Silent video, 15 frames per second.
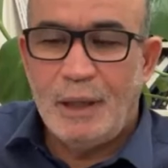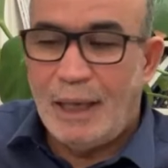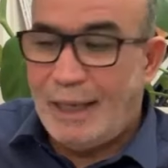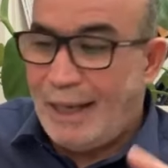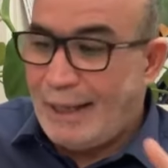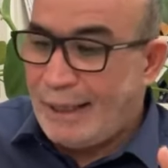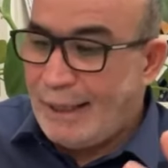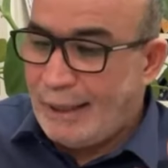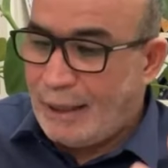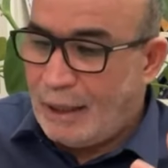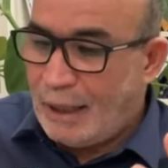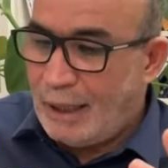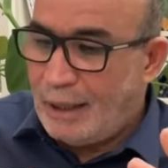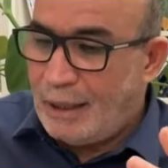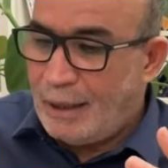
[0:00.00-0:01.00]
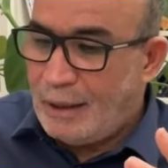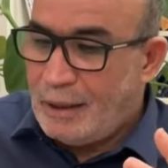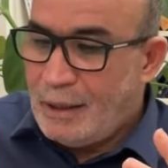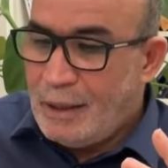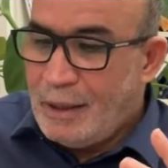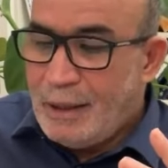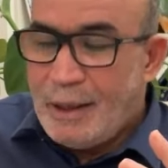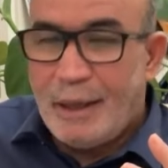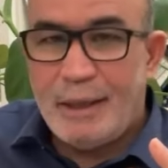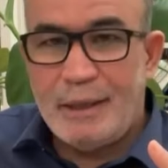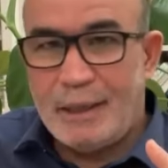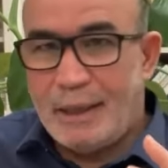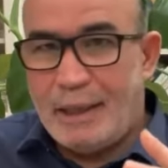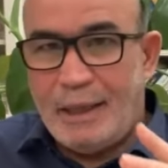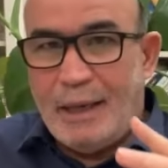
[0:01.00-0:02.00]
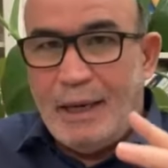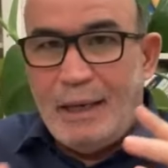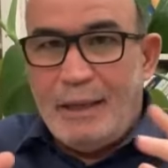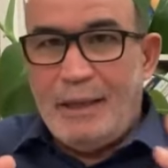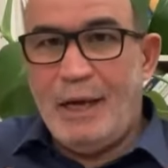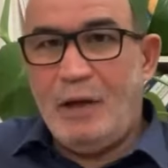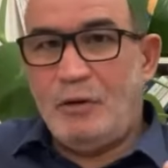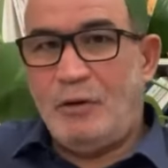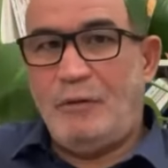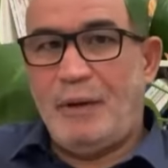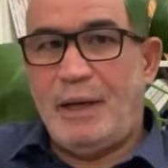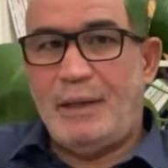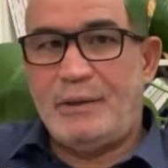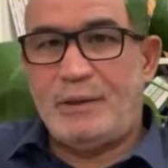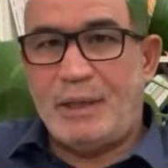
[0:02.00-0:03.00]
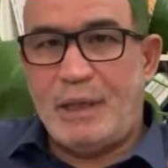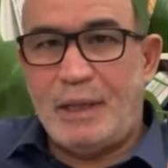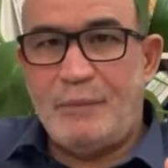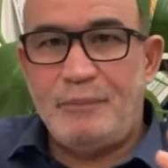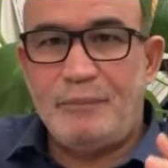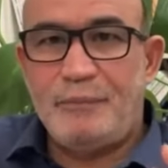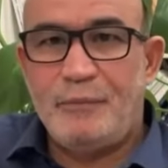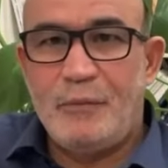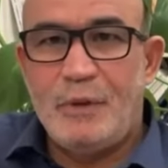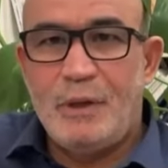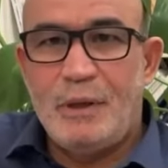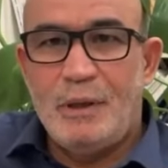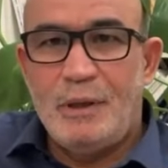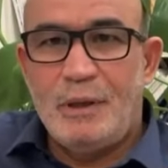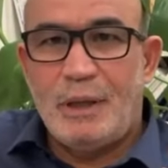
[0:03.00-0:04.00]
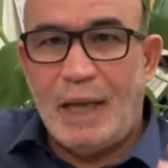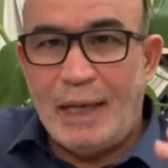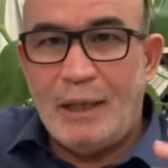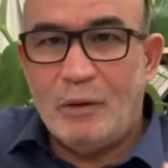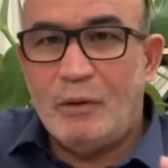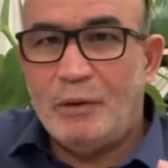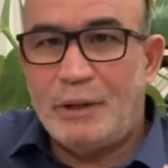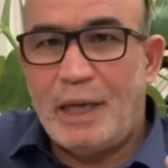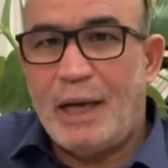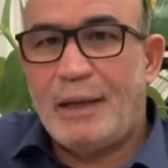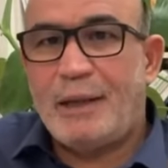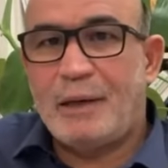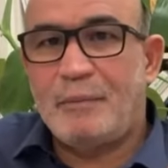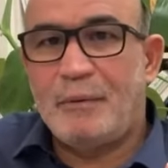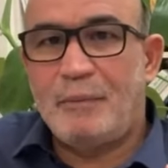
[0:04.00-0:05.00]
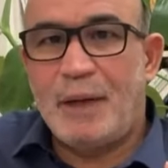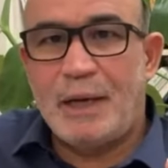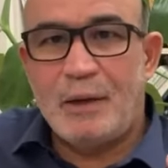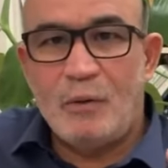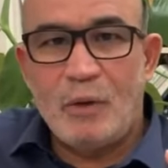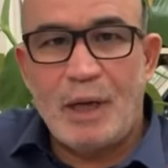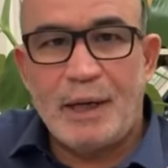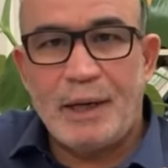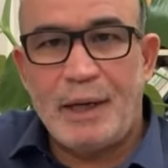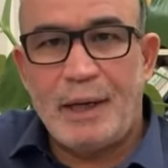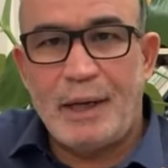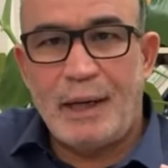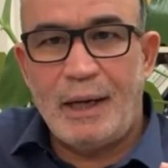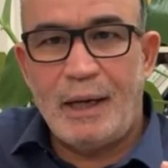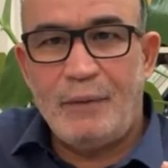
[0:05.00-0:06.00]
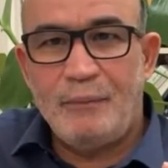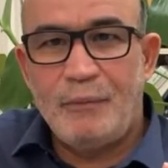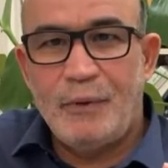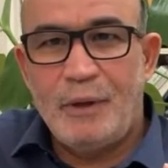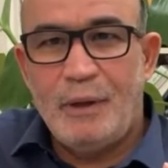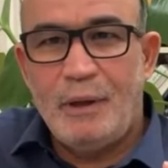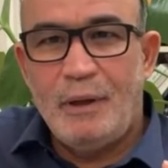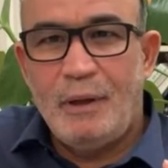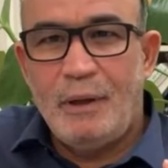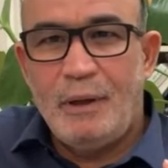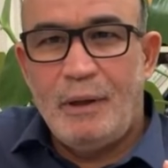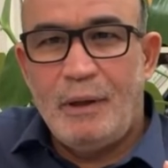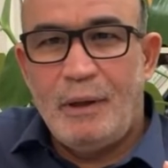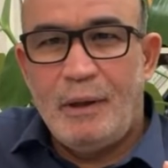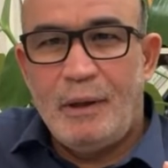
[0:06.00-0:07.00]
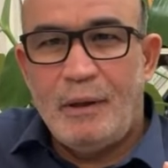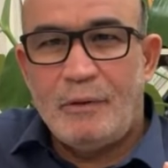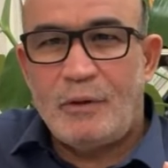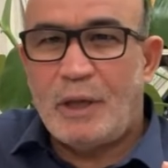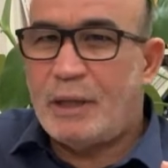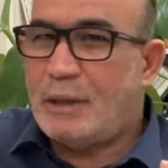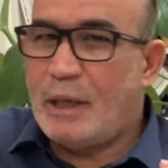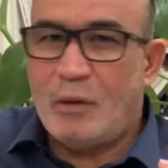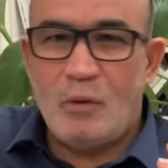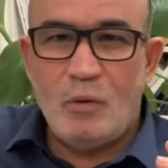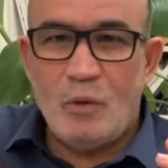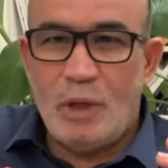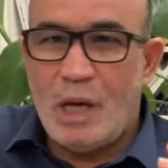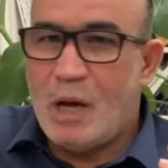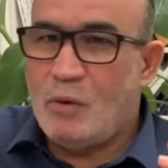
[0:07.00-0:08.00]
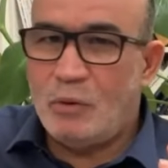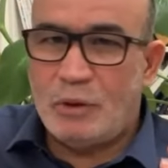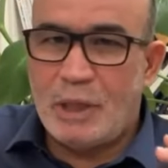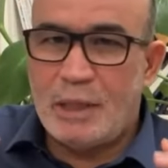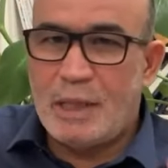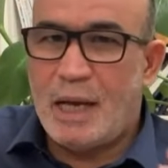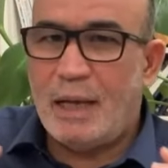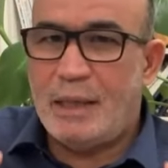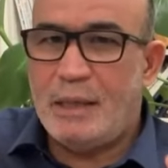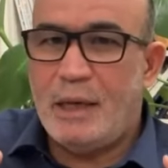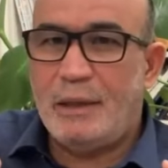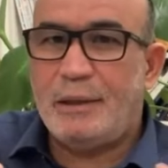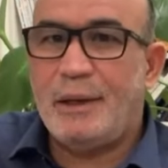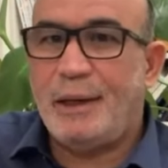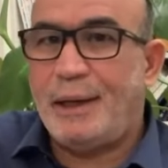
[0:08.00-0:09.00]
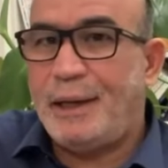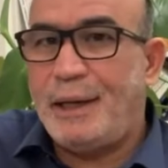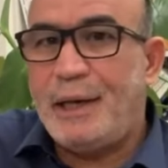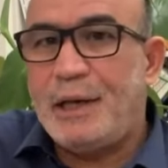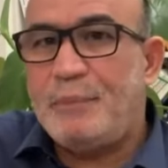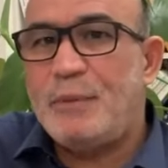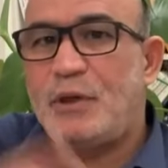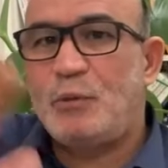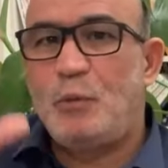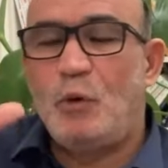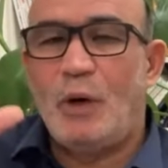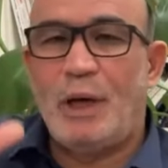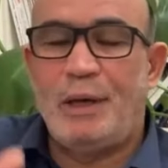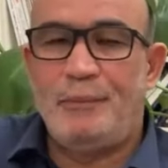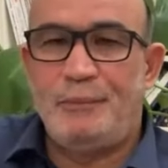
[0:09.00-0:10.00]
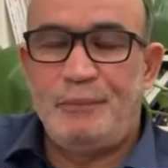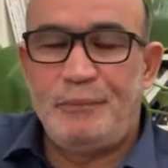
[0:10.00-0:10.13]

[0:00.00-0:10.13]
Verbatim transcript: الحقيقة أن الذي يحدث في غزة لعلي قلتها أكثر من مرة ونكررها ستكون له تداعيات غير مسبوقة